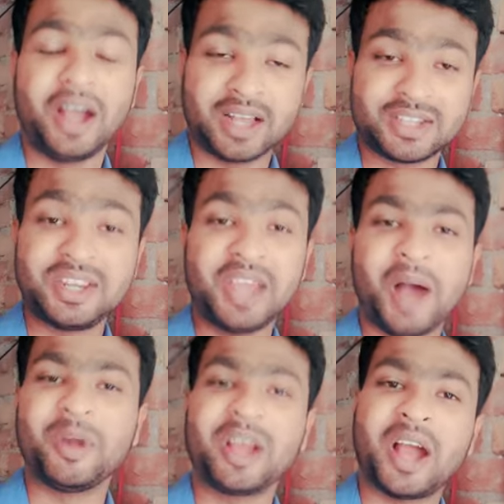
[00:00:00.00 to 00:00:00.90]
কাজটিকে
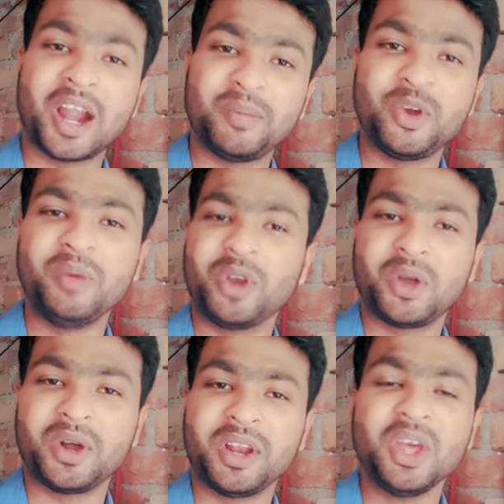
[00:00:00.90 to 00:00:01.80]
আপনারা খারাপ বলে মনে
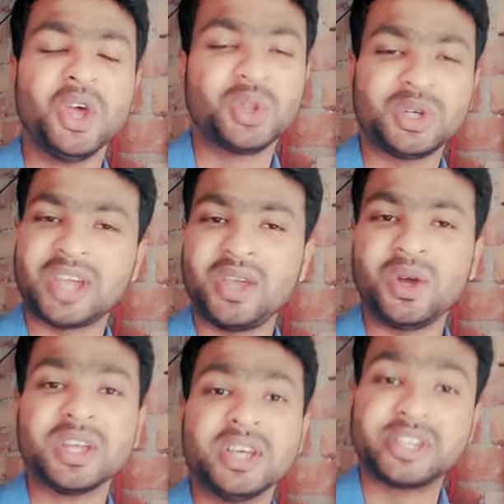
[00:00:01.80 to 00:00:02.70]
করেন তো যাই হোক